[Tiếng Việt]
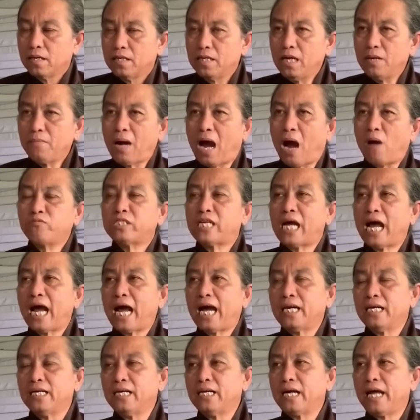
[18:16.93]
nhưng mà không
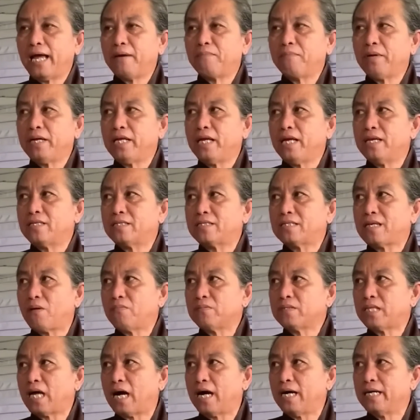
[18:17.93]
xa nữa nghe bởi vì
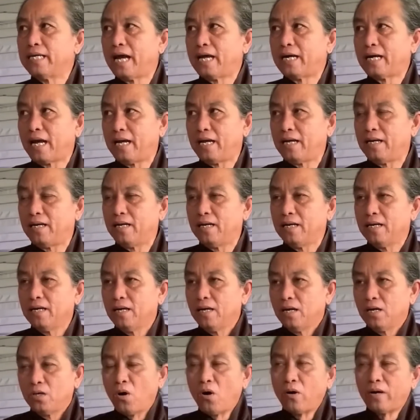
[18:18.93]
trong thời gian này
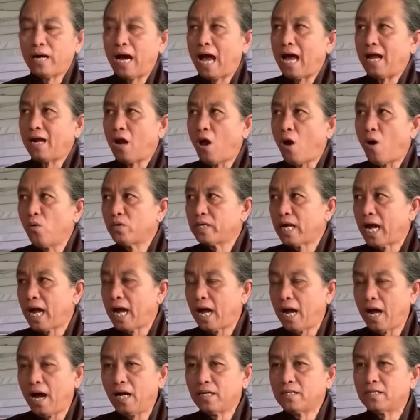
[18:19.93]
nó đã lộ ra
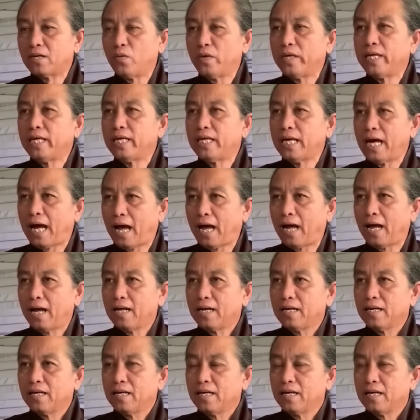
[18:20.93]
hết rồi quý vị à
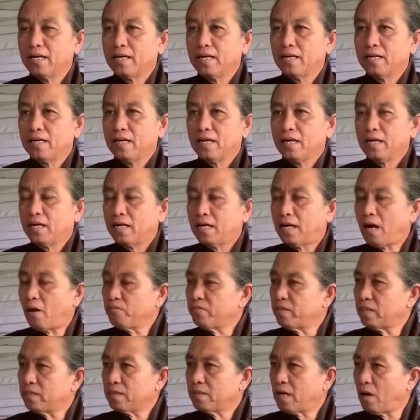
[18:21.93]

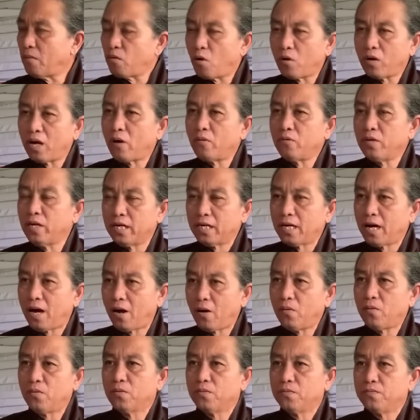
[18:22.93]
không không còn lâu nữa
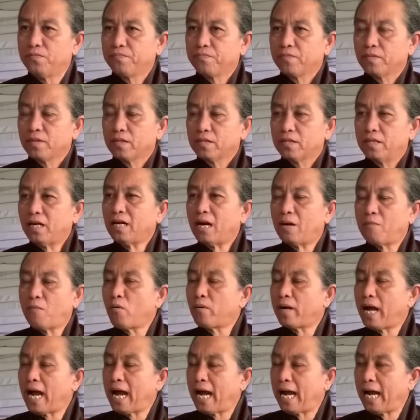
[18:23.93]
đâu tức là
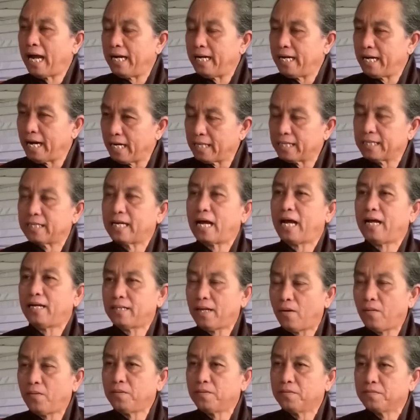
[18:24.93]
một ngày gần đây
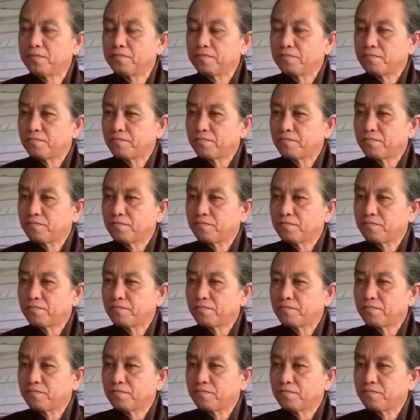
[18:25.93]
thôi